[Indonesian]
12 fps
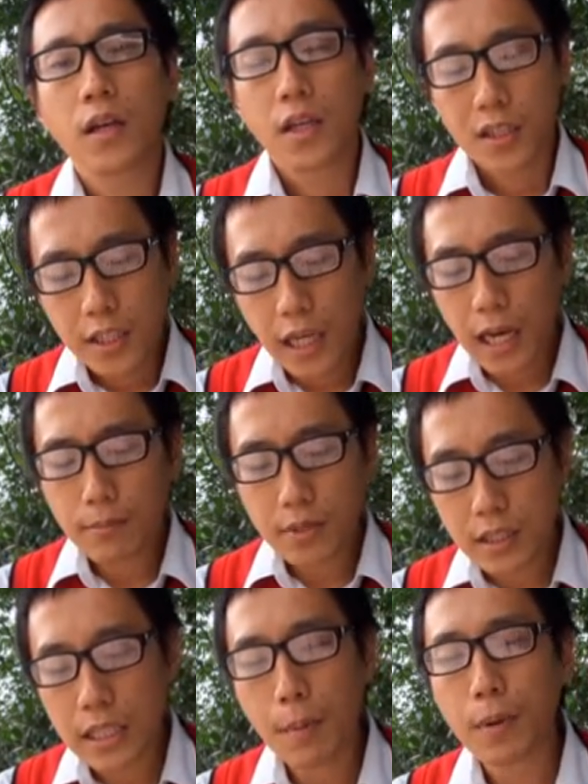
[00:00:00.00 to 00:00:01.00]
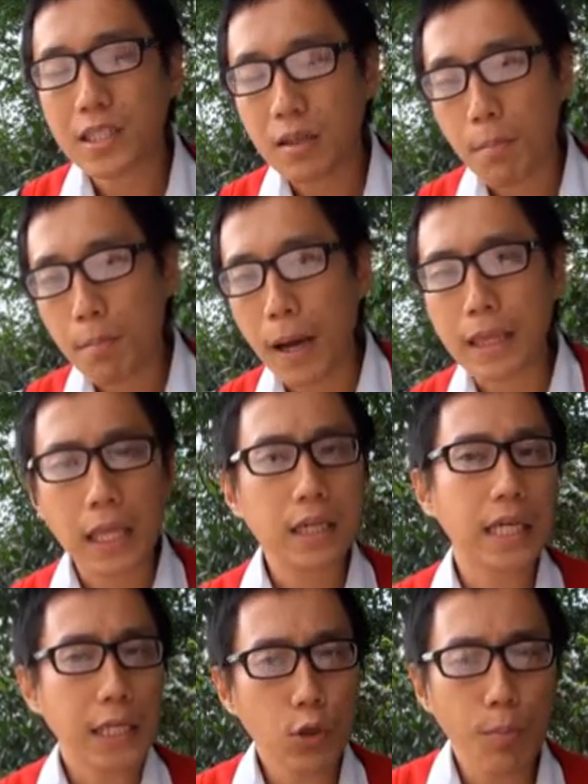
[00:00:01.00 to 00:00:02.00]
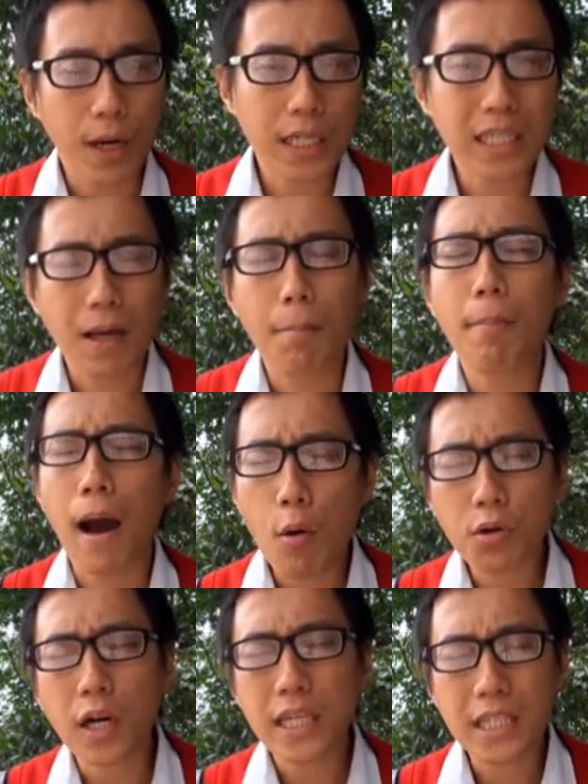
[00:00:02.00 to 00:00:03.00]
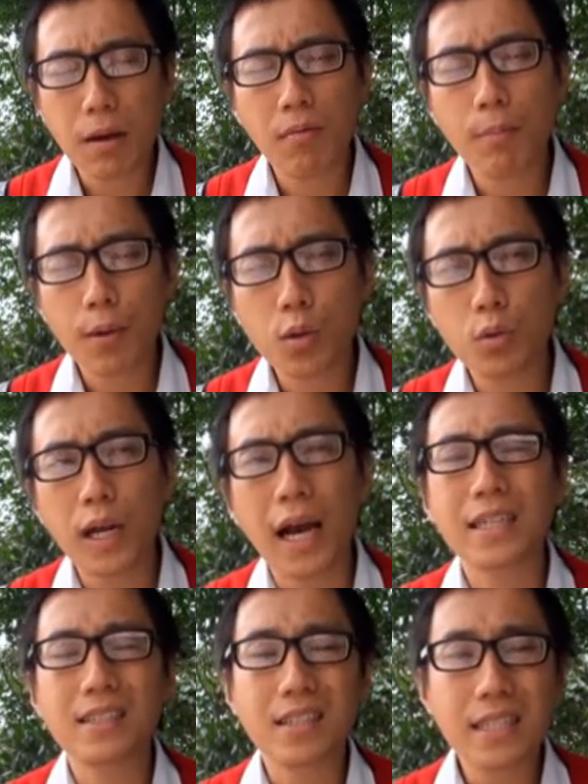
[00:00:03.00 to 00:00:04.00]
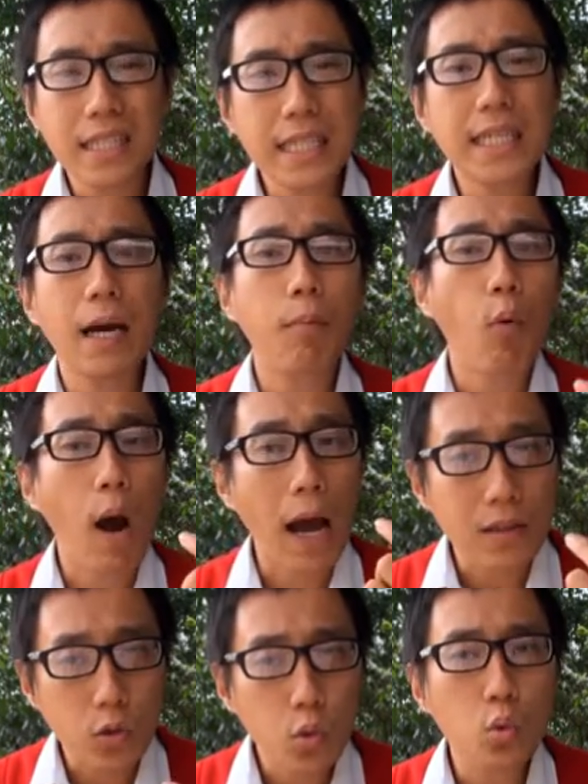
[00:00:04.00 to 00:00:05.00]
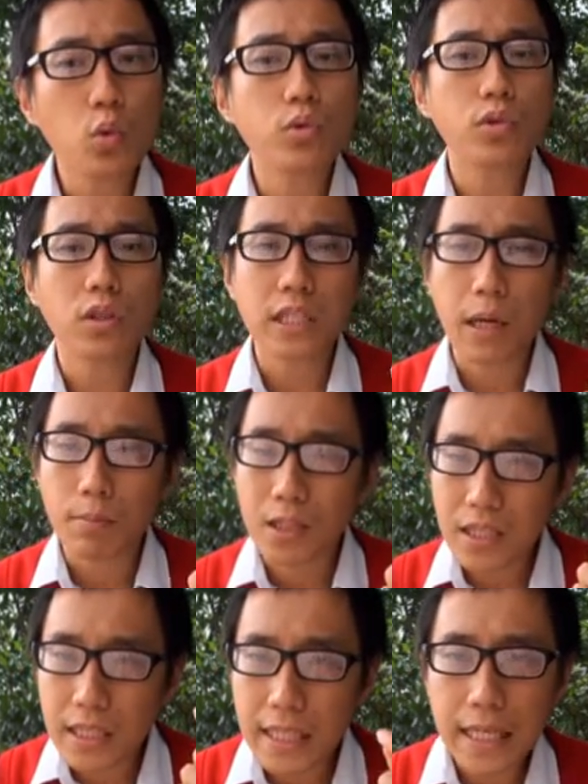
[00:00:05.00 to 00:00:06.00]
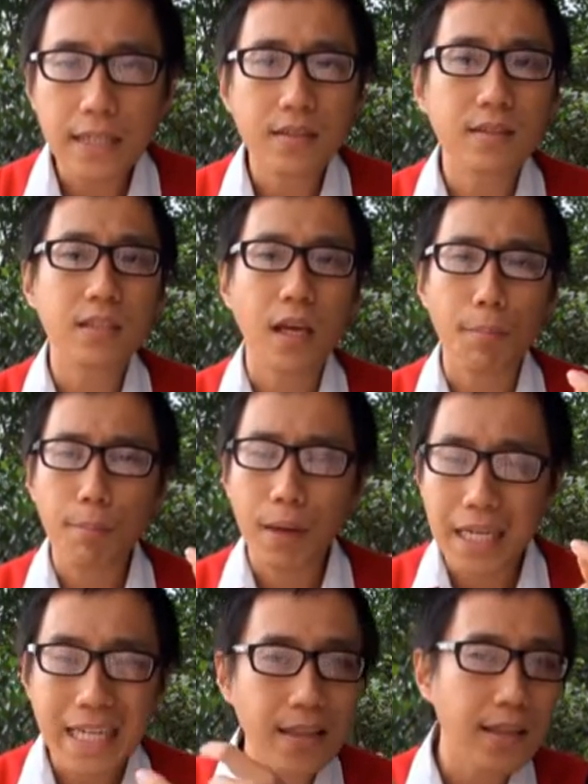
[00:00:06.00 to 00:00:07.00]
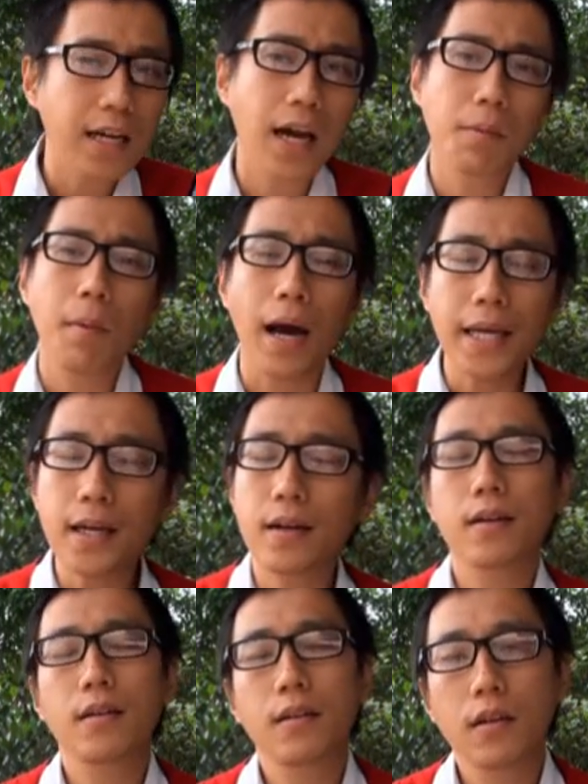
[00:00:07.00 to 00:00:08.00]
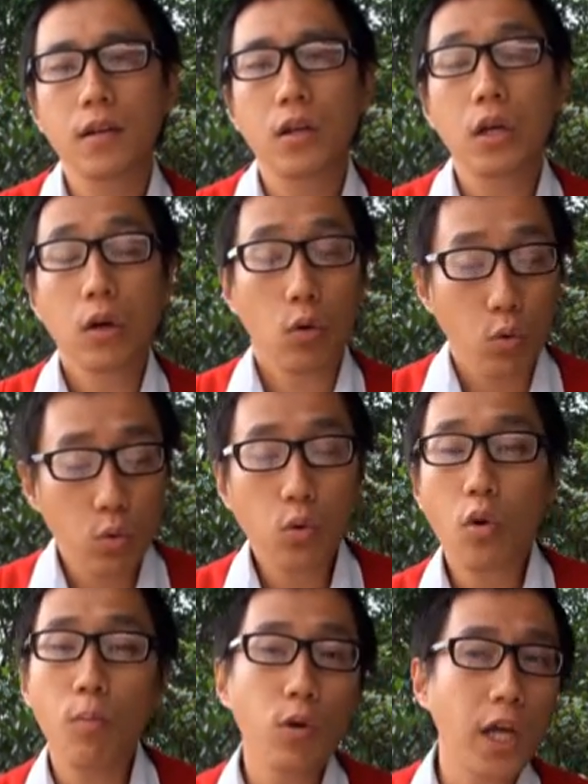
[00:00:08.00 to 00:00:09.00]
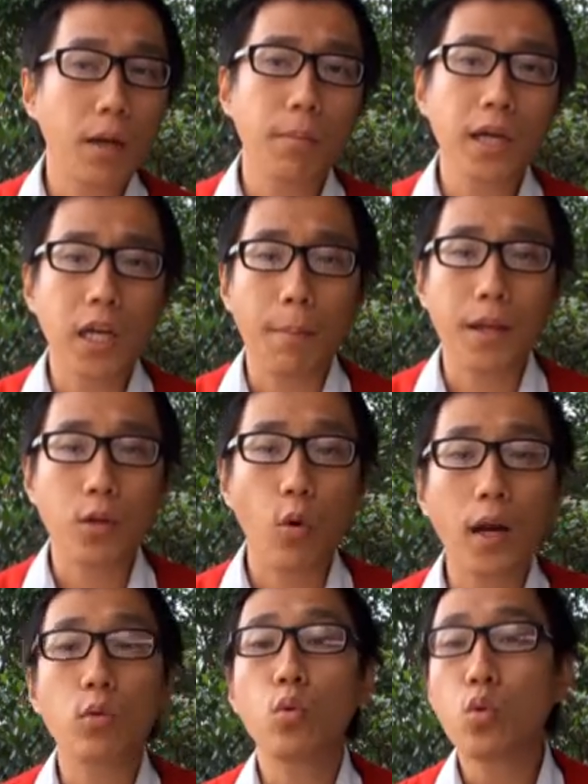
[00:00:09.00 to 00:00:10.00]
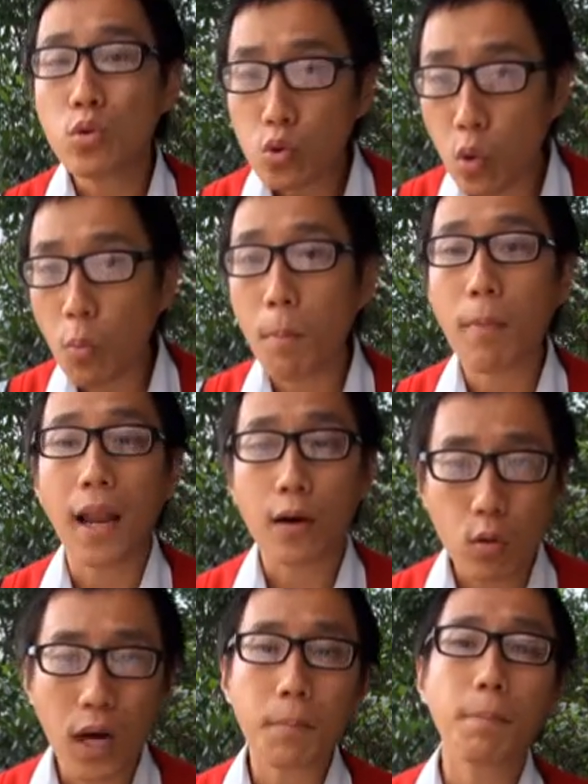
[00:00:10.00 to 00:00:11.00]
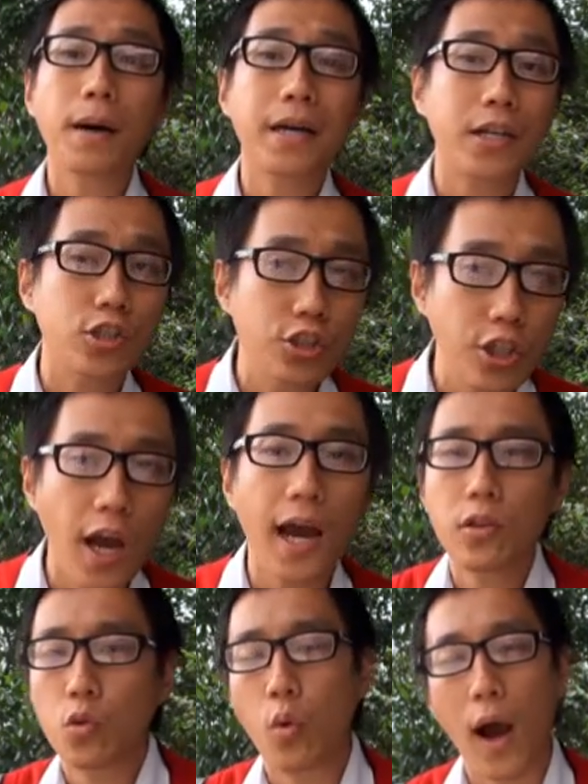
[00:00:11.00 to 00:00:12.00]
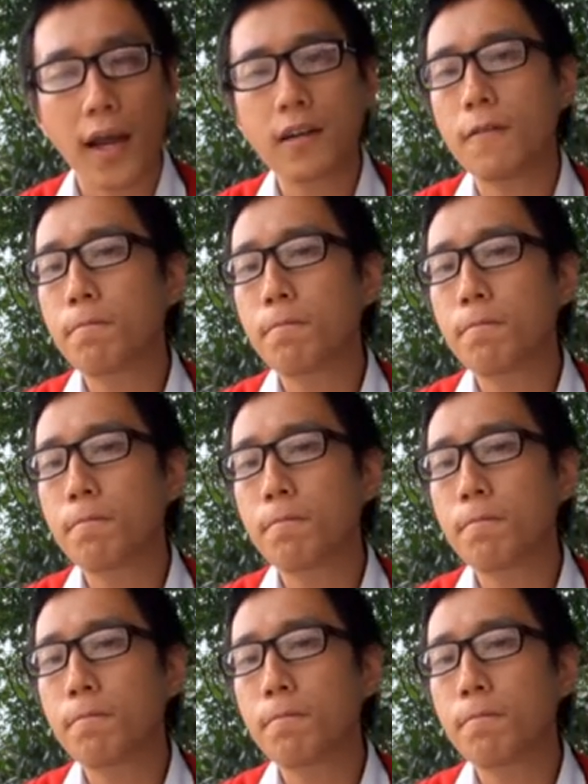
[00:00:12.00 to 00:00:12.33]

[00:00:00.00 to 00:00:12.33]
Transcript: Di dalam setiap kesempatan kehidupan kita, maukah kita mempergunakan setiap waktu, setiap detik, setiap menit dengan baik untuk kemuliaan bagi nama Tuhan, untuk melakukan pekerjaan Tuhan?